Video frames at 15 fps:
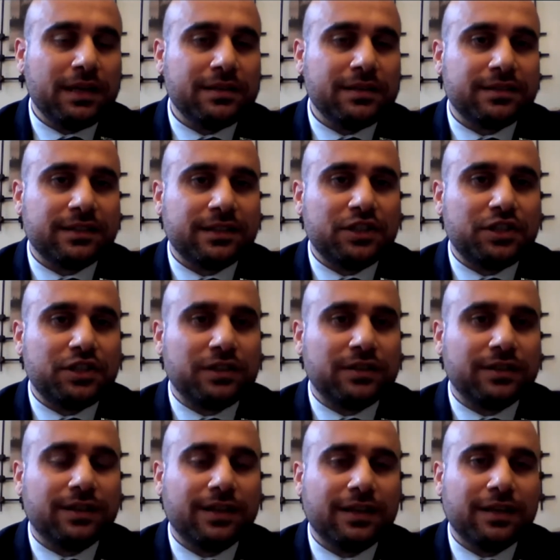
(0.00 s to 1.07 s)
biraz
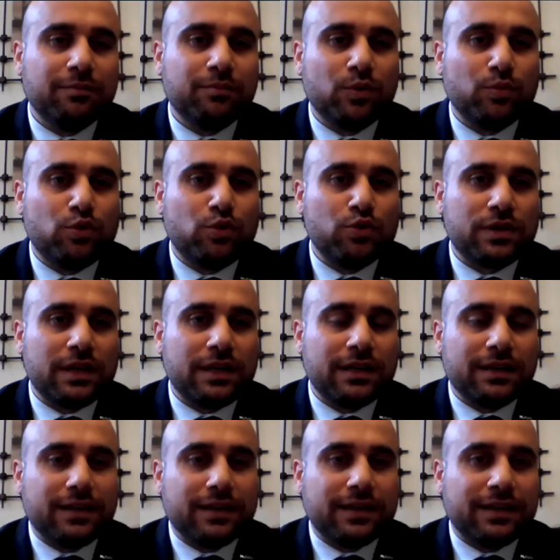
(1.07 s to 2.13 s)
işin
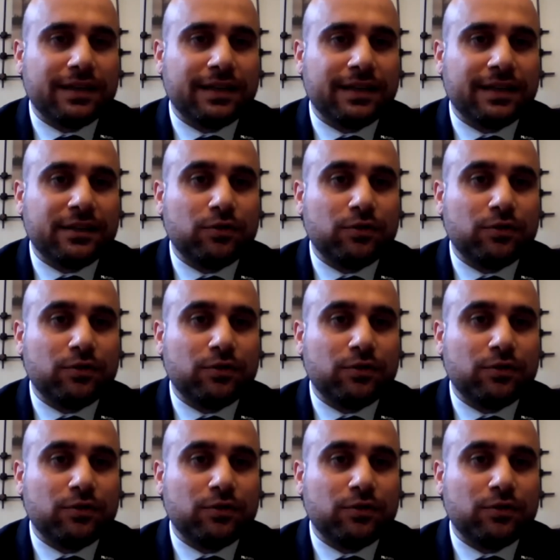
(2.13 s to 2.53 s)
mümkünse e,